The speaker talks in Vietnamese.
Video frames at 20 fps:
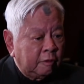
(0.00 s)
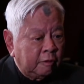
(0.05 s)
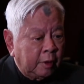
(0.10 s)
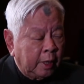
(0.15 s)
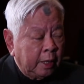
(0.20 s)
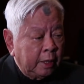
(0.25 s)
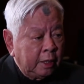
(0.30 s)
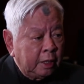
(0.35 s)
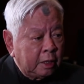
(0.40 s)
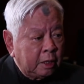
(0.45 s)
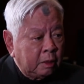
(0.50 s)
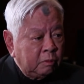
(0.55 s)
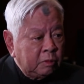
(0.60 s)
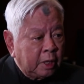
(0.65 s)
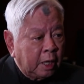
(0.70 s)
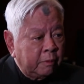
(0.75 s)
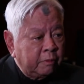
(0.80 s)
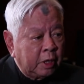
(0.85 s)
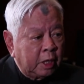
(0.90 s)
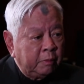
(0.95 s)
Và như
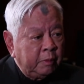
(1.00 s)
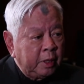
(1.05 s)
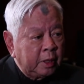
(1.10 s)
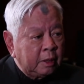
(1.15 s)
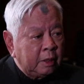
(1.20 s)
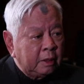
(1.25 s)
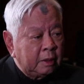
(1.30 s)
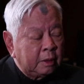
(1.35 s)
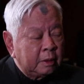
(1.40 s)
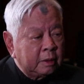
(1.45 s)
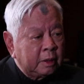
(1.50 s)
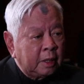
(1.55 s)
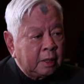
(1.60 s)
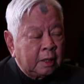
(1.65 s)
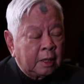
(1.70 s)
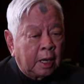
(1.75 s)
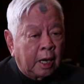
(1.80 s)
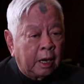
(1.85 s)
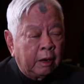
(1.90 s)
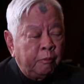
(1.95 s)
chúng ta đã biết,
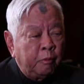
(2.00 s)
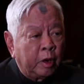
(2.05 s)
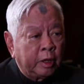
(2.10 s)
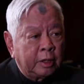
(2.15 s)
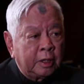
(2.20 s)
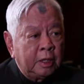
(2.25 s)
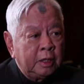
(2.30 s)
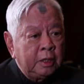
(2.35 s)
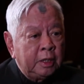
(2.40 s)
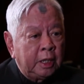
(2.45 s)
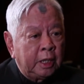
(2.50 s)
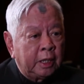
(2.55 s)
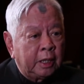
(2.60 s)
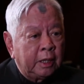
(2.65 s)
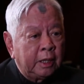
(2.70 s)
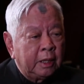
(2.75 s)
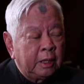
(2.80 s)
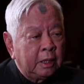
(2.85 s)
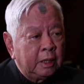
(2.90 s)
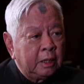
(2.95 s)
tất cả mọi thứ
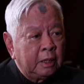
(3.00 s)
gì